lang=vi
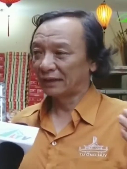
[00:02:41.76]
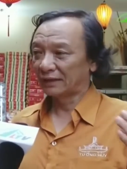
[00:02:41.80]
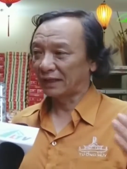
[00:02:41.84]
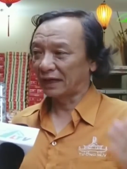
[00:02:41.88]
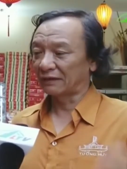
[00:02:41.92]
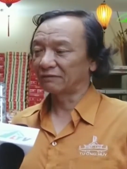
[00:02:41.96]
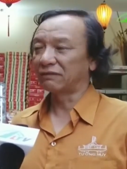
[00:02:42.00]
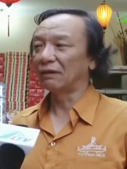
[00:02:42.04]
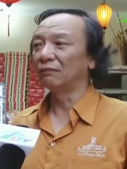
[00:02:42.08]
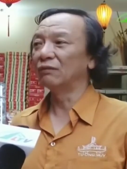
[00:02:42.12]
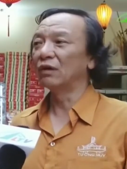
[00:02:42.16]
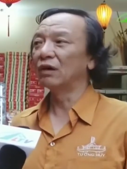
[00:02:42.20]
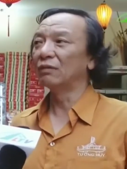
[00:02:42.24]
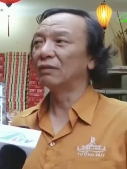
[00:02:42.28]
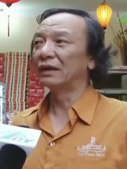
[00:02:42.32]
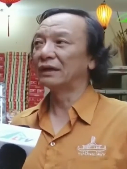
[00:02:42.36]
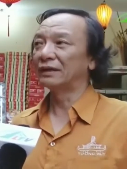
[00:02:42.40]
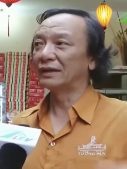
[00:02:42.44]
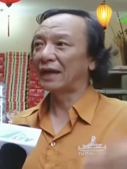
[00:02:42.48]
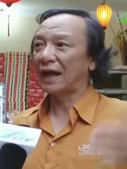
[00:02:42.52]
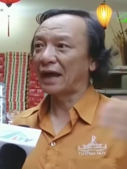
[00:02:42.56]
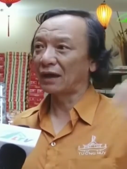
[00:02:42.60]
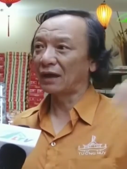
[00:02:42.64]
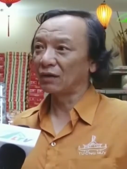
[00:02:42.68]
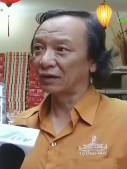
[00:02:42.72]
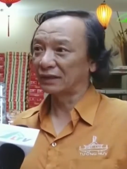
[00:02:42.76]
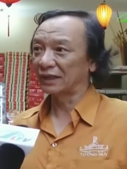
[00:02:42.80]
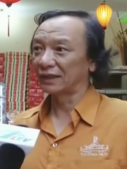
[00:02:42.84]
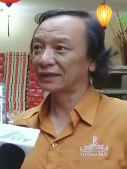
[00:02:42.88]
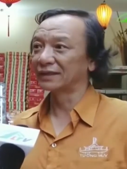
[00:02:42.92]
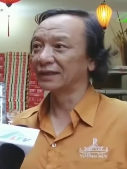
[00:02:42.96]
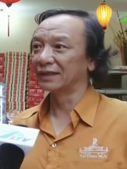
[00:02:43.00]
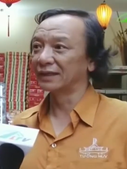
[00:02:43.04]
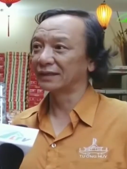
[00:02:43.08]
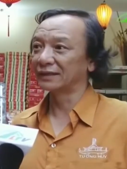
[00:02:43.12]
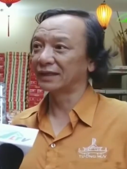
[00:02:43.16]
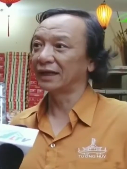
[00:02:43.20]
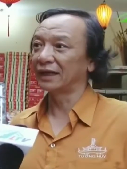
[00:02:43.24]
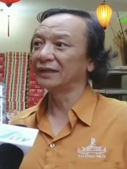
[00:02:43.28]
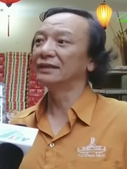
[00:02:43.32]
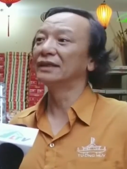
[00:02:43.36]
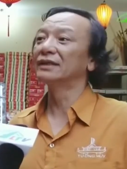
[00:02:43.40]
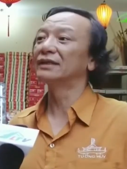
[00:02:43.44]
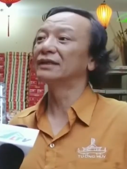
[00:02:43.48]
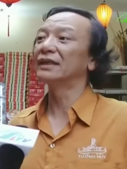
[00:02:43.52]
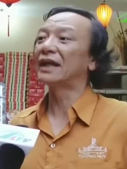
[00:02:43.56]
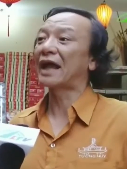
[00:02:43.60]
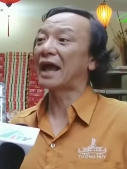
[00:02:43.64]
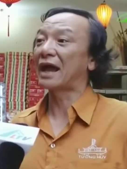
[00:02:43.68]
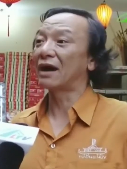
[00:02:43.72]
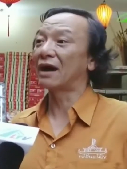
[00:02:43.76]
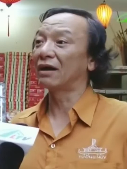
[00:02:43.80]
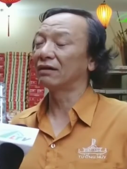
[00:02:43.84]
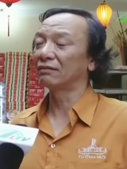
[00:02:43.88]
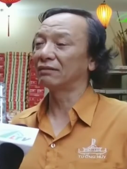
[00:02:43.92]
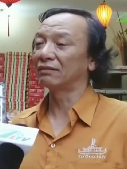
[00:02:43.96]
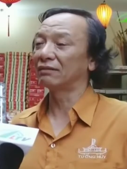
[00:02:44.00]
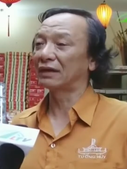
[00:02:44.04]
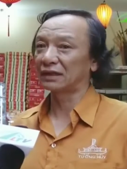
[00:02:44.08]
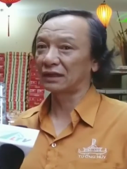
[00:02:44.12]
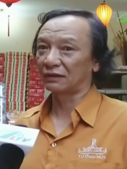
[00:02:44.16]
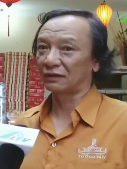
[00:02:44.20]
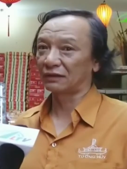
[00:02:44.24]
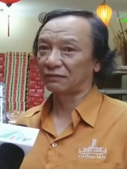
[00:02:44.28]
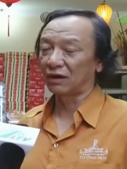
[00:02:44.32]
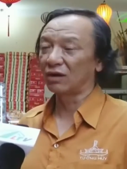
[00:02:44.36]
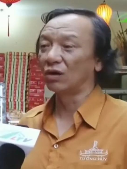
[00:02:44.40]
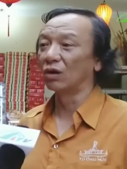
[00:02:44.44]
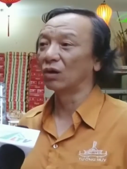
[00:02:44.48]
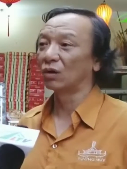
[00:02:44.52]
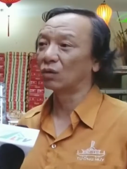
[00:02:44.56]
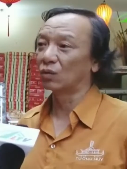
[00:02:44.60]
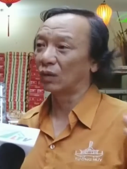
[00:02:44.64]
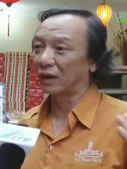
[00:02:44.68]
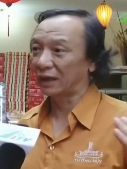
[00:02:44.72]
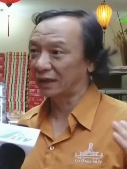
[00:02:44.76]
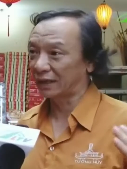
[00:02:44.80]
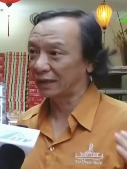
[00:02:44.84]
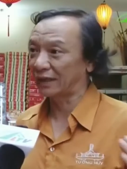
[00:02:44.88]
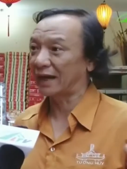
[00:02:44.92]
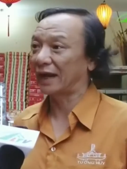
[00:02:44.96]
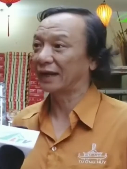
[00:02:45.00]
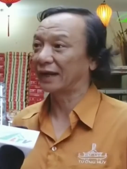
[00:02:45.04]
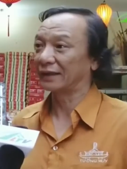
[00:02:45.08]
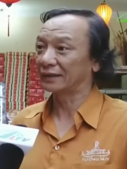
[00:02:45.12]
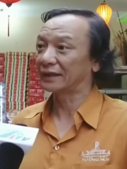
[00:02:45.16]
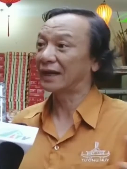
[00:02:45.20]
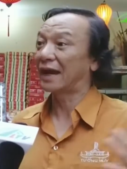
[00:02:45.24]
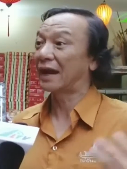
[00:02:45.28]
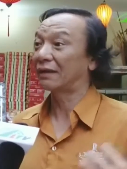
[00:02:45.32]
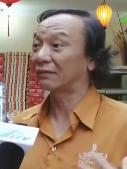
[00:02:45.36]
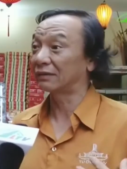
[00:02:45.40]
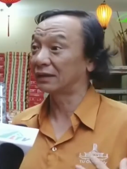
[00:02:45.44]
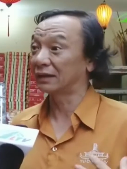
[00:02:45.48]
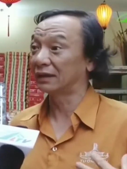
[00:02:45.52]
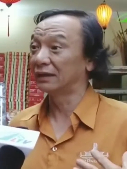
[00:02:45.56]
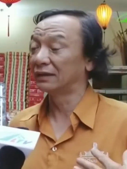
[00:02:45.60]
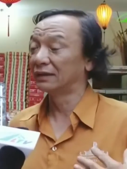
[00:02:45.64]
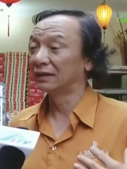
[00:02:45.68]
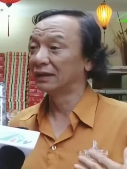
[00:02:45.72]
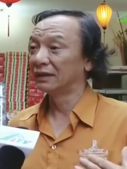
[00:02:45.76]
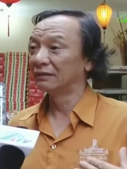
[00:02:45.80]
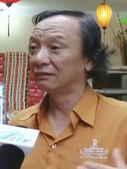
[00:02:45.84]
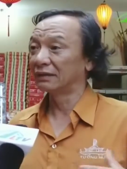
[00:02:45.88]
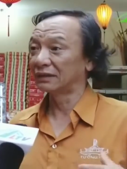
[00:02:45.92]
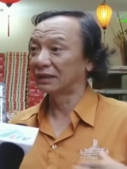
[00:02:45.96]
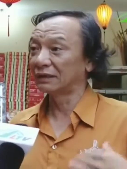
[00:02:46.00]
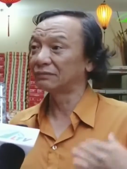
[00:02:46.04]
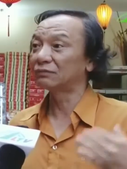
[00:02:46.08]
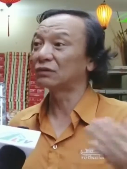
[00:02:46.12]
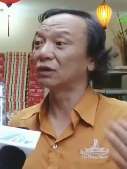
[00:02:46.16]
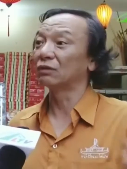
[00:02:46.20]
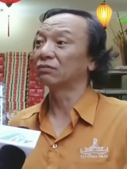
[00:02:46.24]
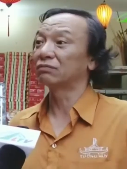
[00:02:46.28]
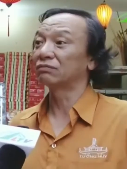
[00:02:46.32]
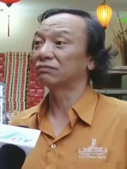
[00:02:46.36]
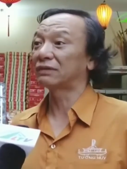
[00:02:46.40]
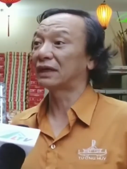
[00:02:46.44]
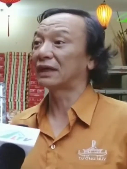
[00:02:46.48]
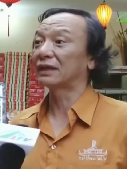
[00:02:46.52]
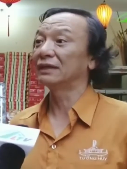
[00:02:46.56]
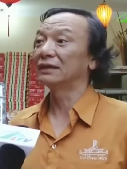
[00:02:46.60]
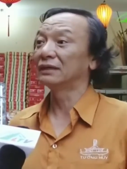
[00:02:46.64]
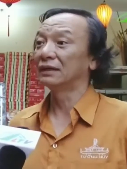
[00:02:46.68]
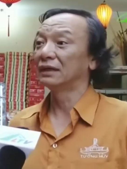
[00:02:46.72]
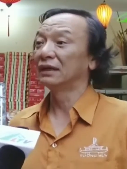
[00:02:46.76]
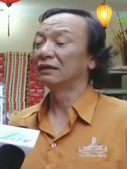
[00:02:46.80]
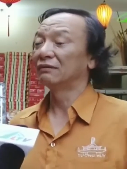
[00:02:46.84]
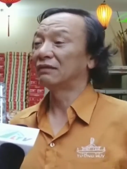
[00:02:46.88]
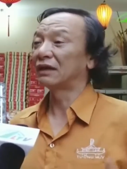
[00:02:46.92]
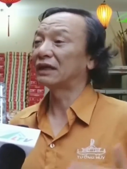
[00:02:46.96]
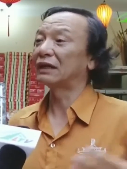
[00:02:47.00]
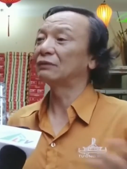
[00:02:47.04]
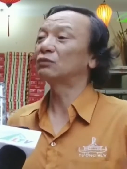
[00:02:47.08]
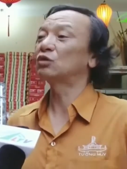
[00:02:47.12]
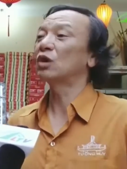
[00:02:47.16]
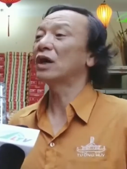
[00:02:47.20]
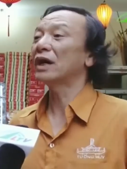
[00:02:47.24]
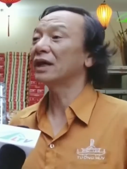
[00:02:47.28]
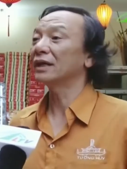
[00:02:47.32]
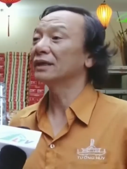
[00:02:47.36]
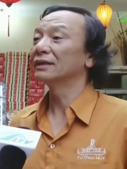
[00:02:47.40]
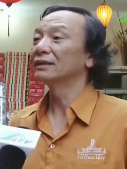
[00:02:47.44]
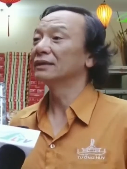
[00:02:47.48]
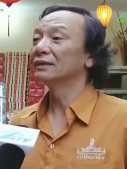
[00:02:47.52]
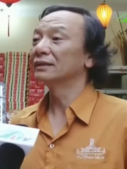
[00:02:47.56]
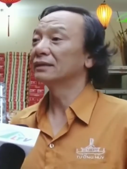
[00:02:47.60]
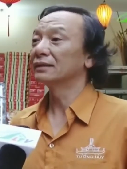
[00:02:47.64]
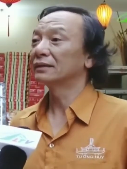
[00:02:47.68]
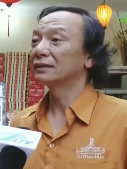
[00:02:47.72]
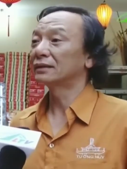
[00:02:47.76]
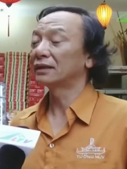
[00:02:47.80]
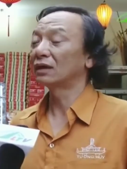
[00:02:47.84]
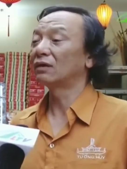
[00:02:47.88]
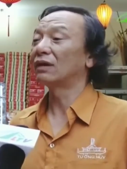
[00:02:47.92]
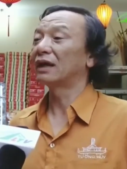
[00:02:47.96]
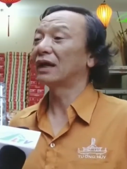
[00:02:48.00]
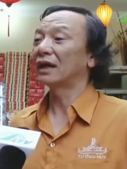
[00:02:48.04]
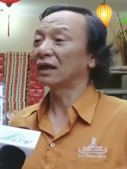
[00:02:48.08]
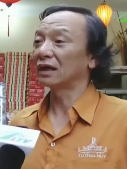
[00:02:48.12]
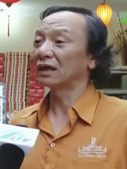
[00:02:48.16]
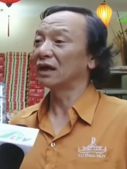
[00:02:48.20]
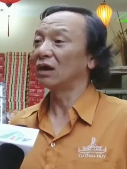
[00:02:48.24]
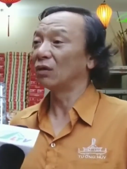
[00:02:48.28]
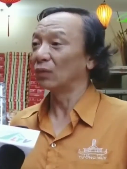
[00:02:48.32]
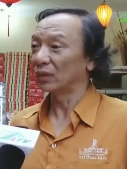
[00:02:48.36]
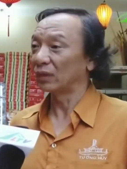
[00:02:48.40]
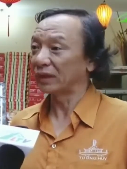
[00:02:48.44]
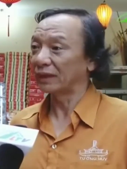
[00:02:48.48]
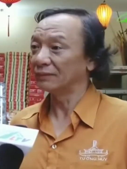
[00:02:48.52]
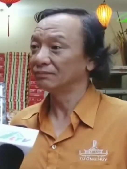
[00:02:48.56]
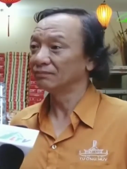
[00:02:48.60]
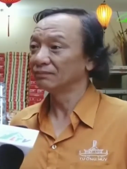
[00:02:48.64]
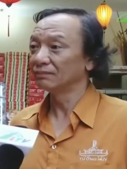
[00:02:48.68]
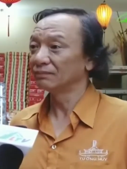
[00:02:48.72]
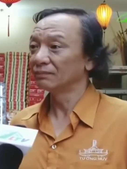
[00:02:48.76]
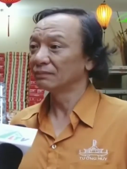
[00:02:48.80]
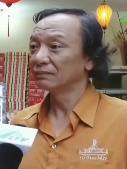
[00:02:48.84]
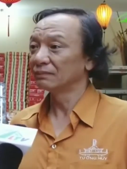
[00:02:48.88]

sản phẩm của mình đang ngoài thị trường nó như thế nào và sự phản hồi của khách hàng như thế nào nữa, và tiếp tục phải kiểm soát, tức gọi là cái hậu kiểm.